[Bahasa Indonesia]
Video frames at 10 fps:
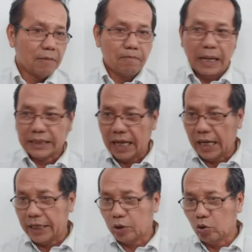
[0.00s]

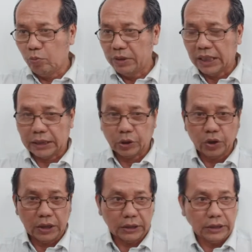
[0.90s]
Masalah itu bisa
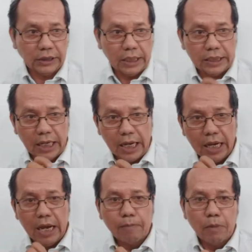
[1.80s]
kecil ketika dia